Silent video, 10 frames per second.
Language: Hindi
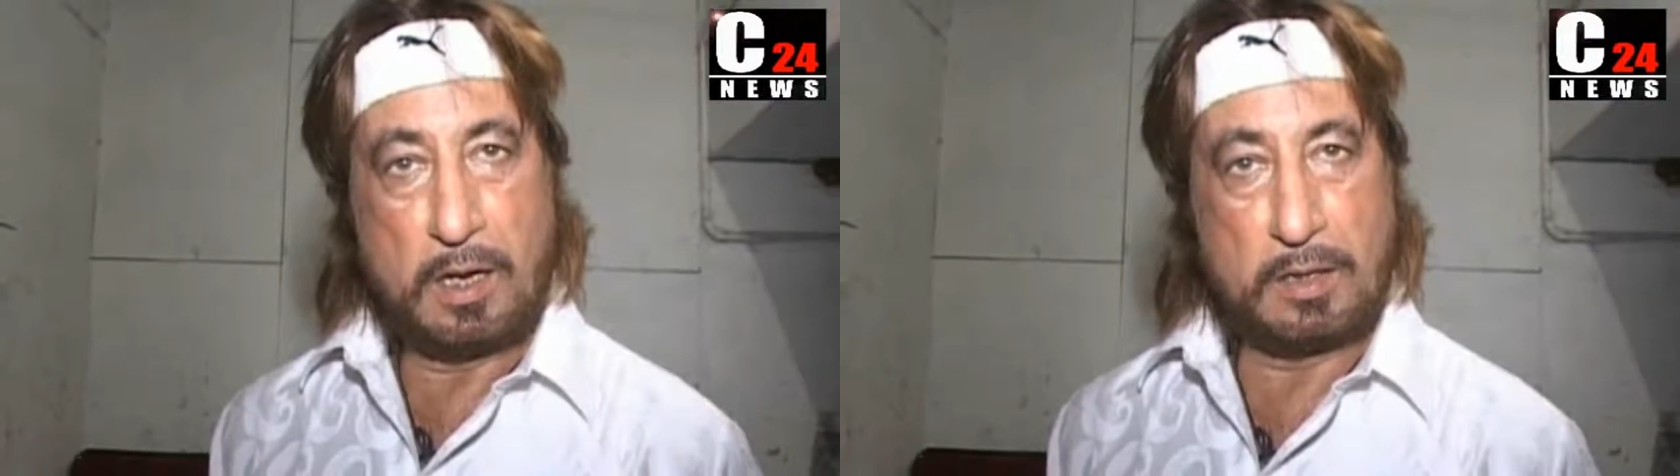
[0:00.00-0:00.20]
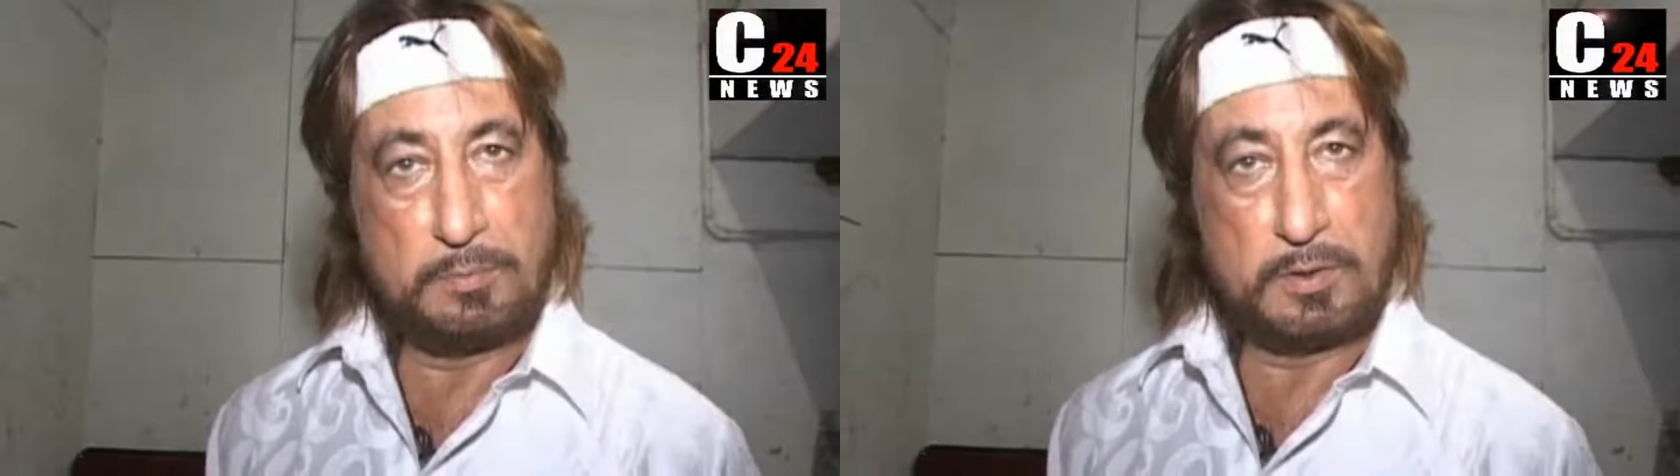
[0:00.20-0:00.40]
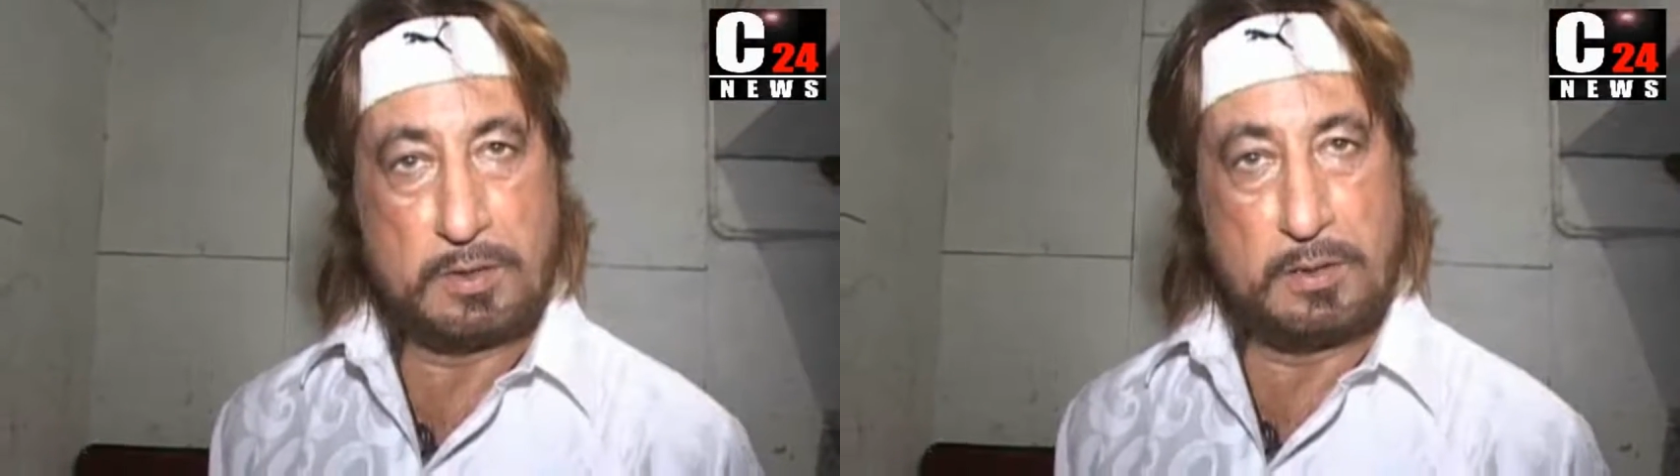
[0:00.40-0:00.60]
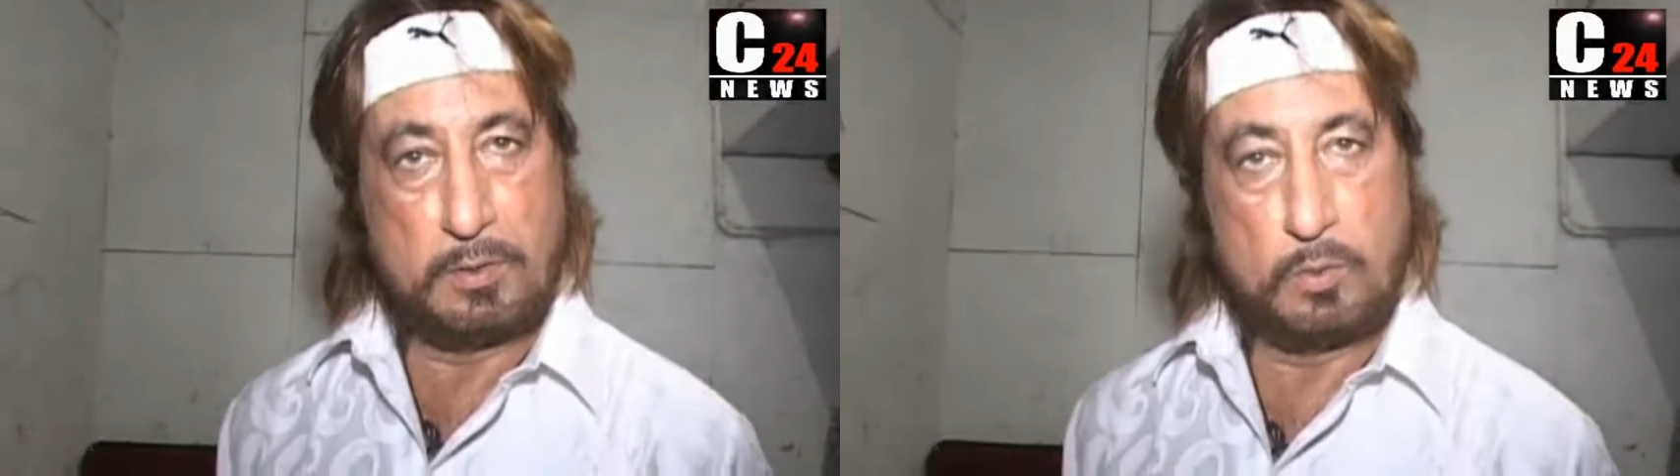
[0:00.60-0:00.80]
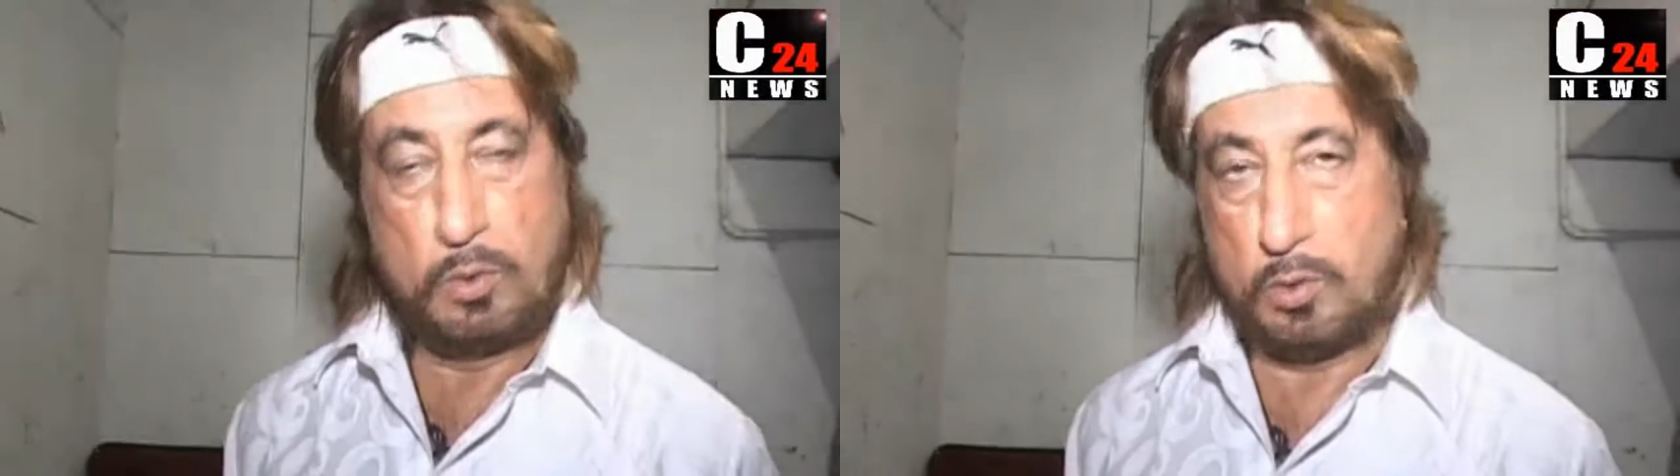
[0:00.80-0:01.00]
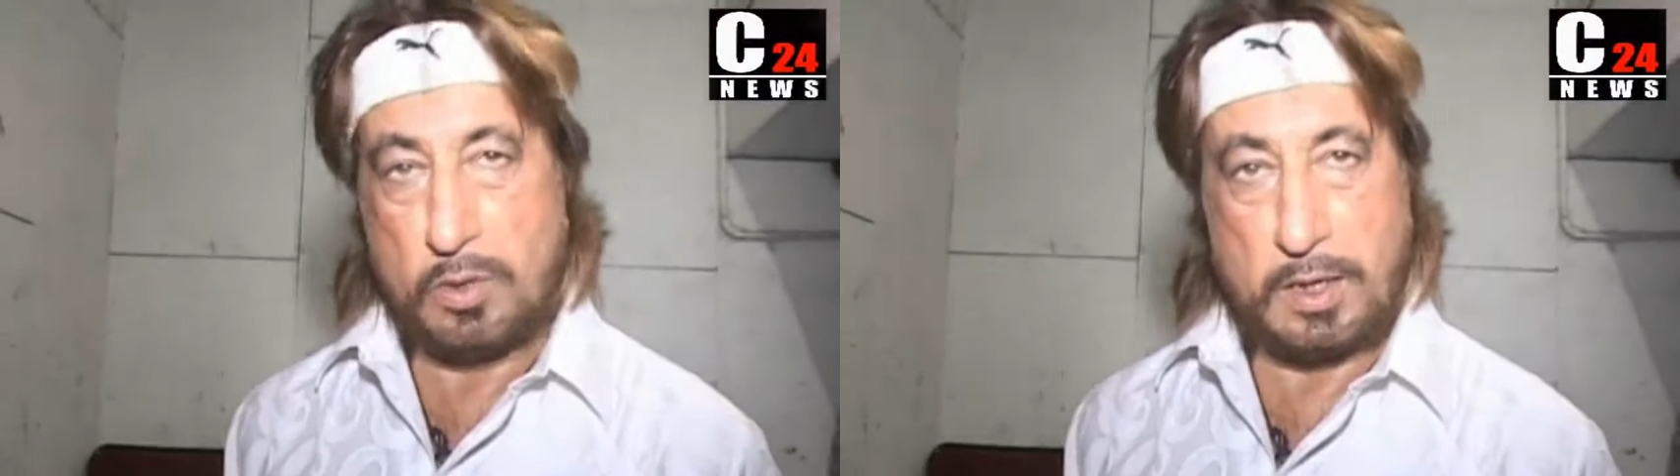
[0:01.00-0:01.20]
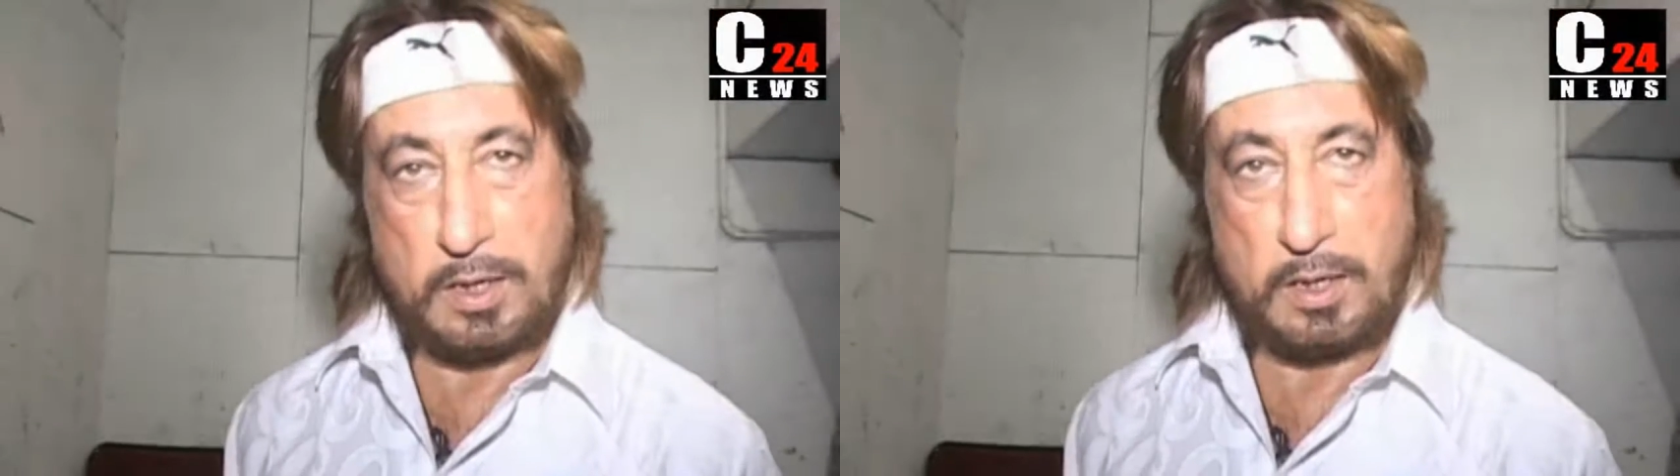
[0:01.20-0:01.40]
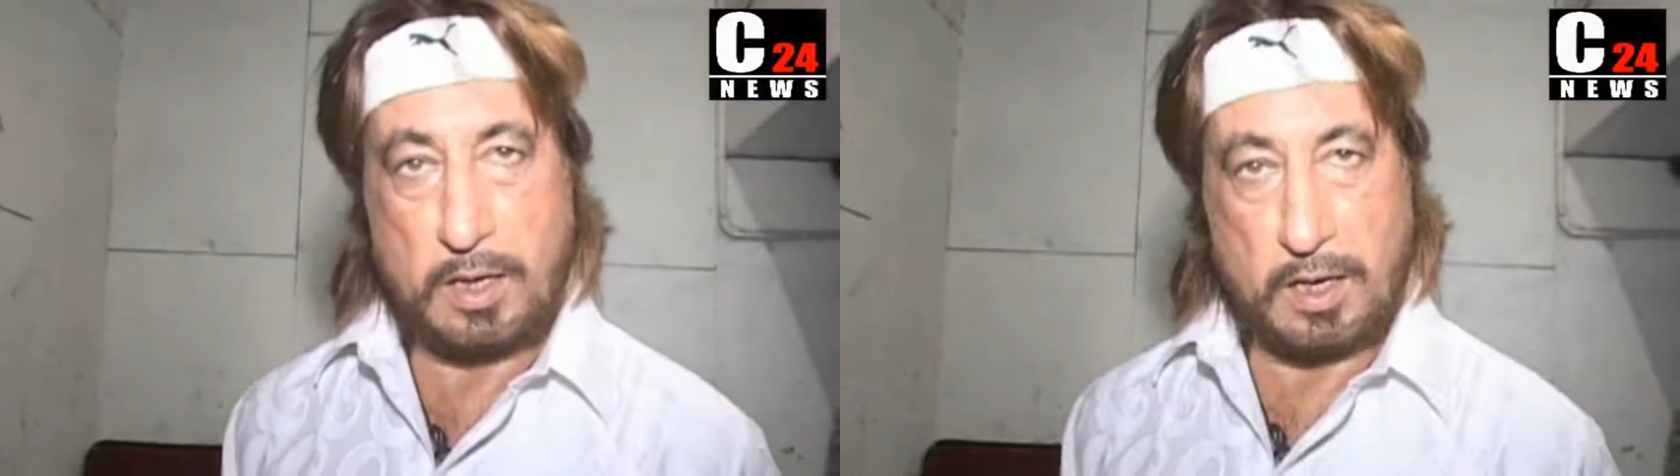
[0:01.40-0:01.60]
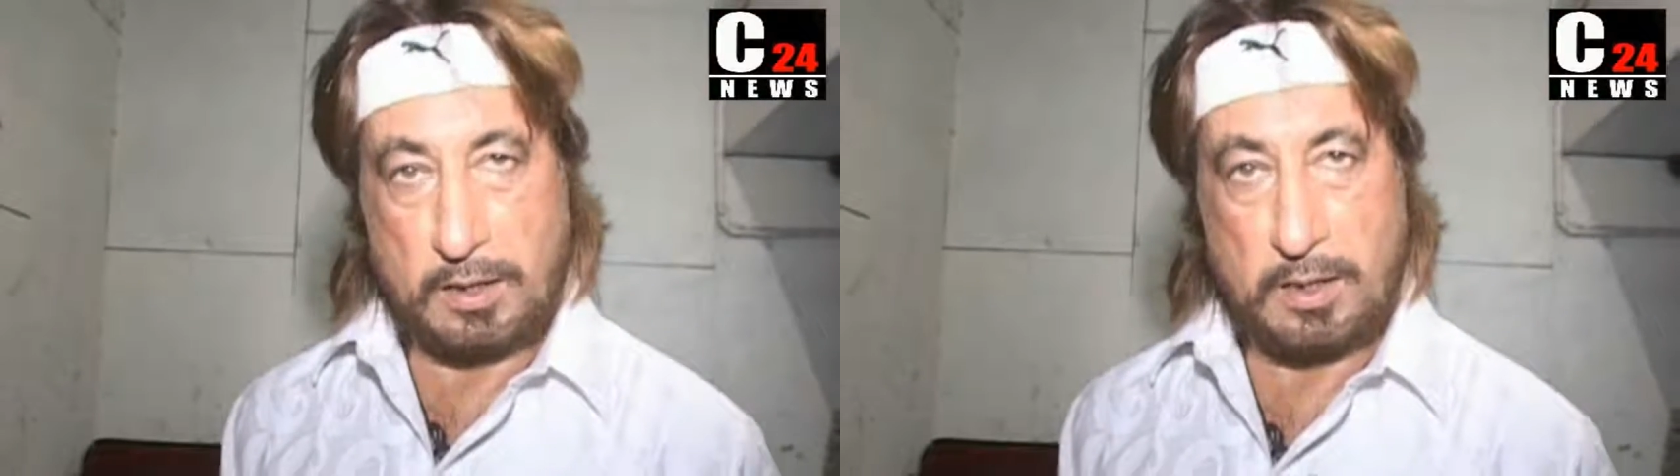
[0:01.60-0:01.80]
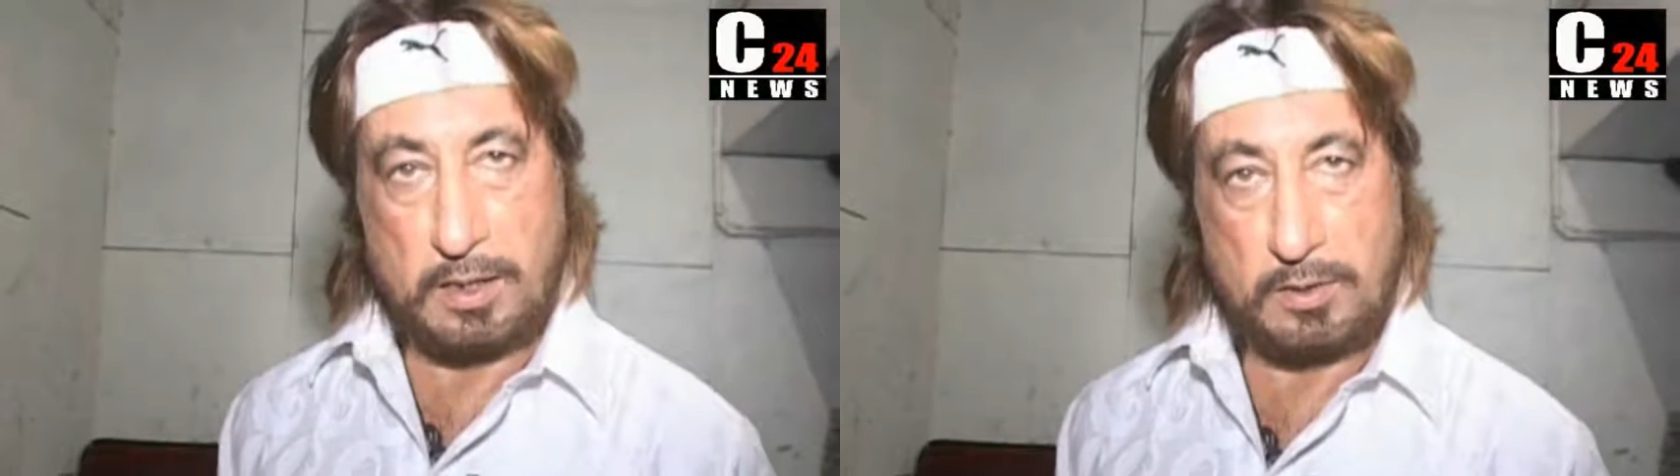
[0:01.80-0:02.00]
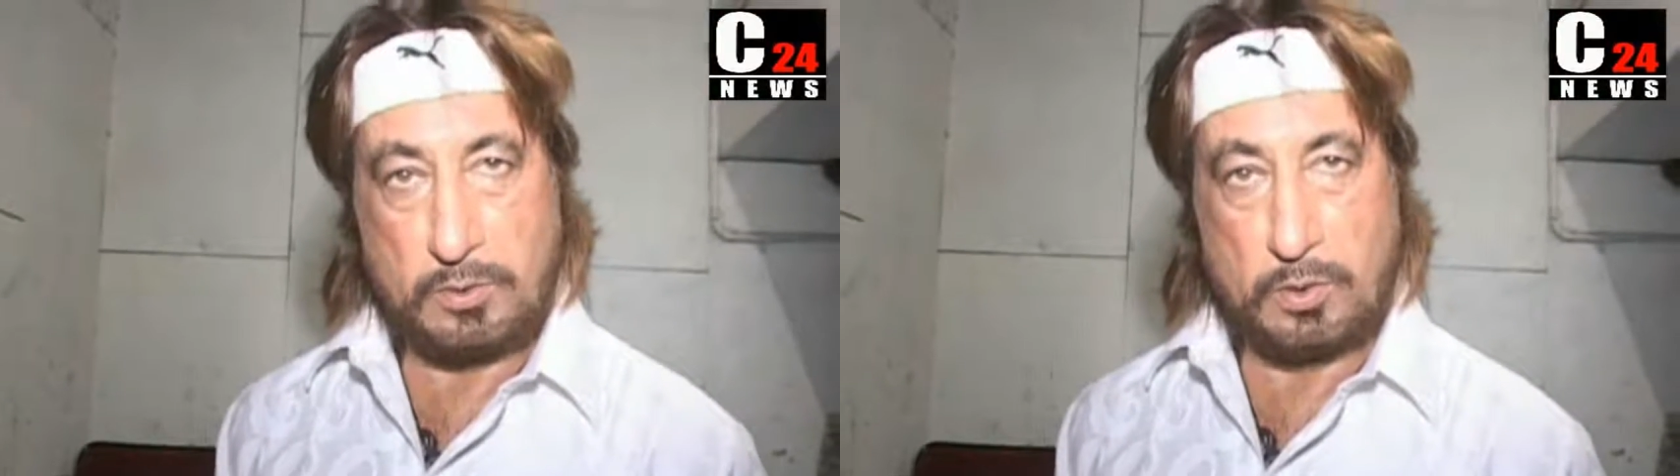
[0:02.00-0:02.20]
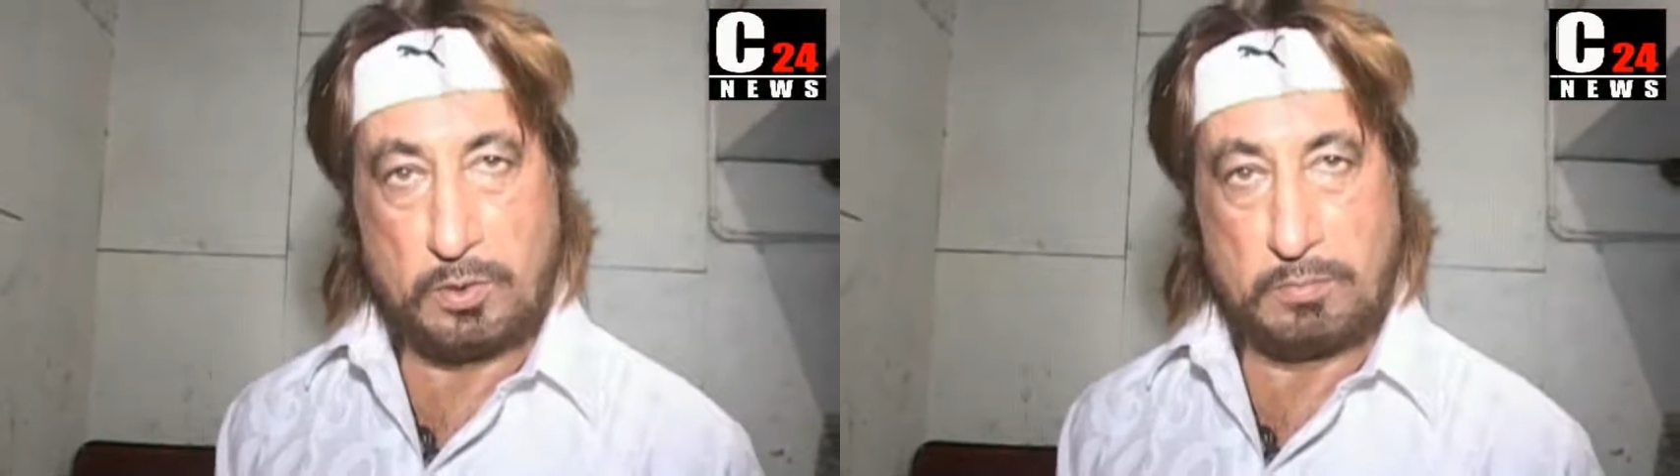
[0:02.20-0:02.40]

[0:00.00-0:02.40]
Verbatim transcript: आदमी तीन उन लोगों की कहानी है जो